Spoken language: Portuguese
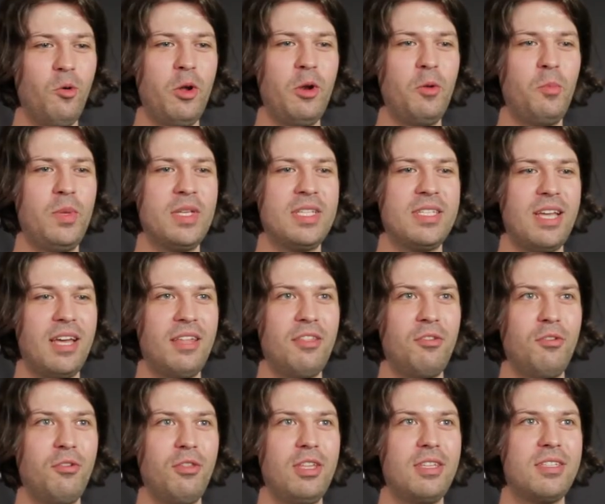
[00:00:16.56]
ano passado
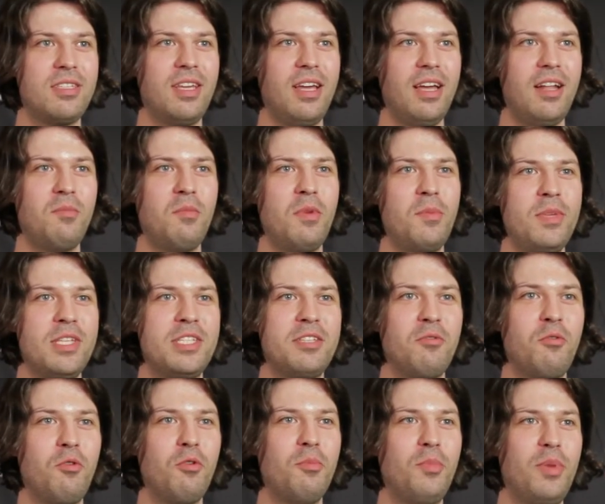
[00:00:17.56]
eu disse que era uma
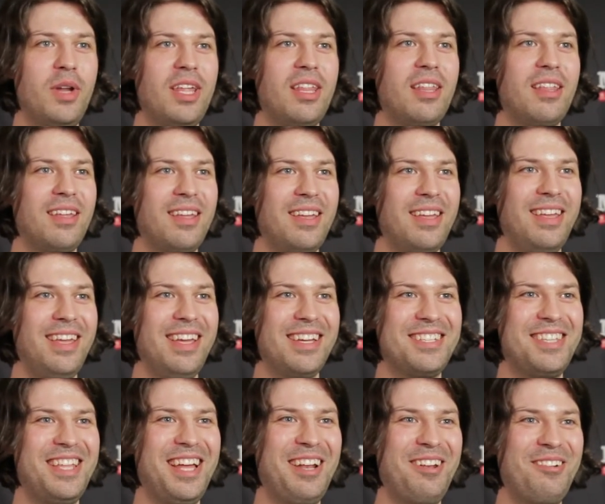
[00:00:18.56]
missão cumprida e
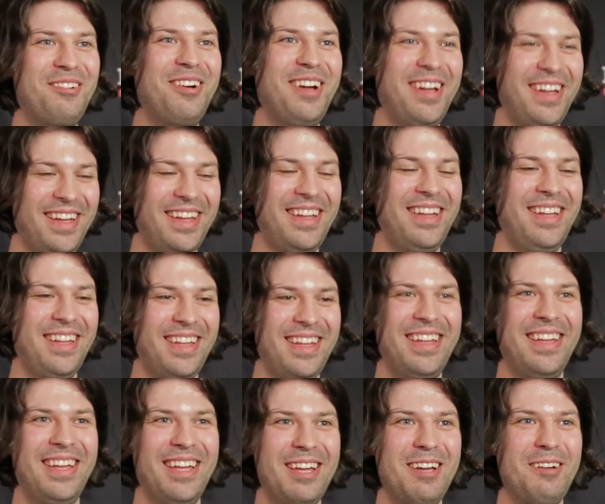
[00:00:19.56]
este ano é,
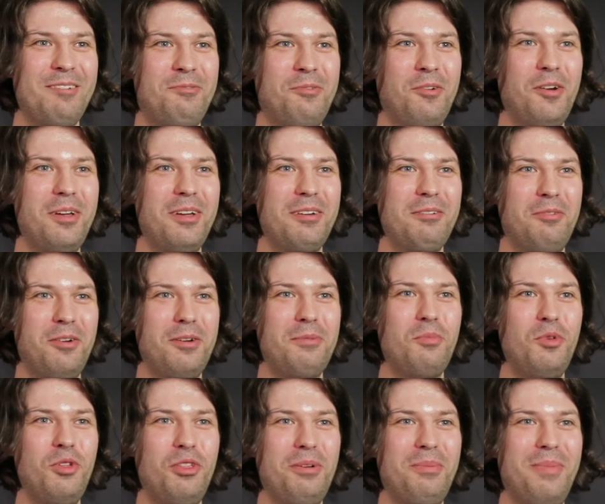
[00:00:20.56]
foi, foi
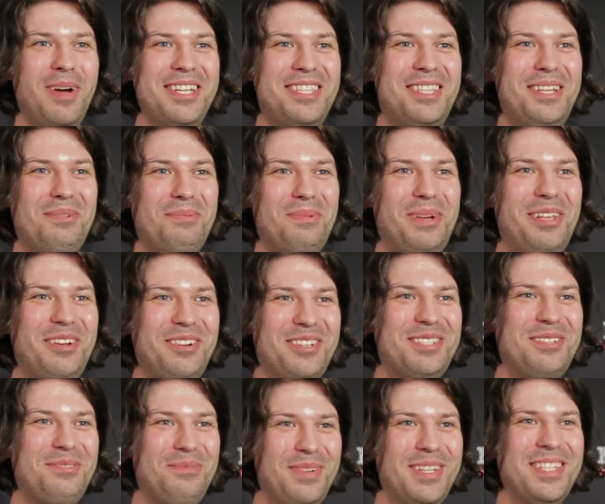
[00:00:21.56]
muito mais
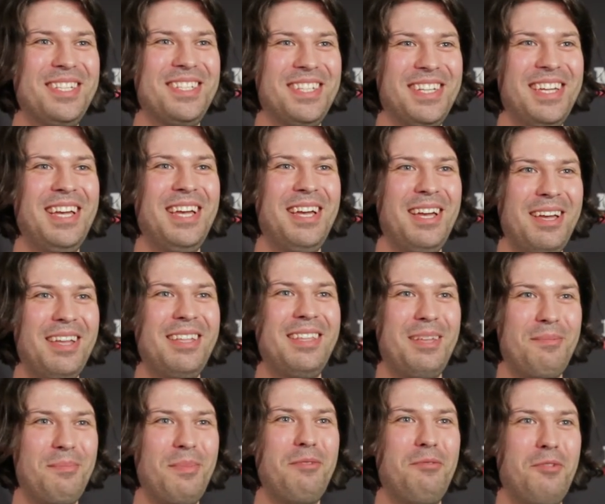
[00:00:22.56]
trabalhoso, mas
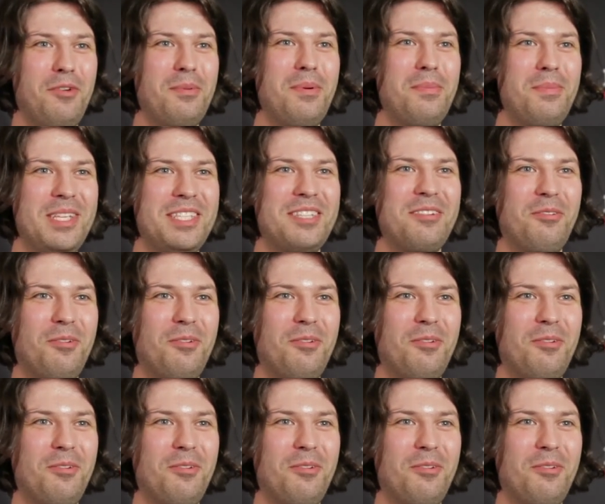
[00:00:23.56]
também foi uma missão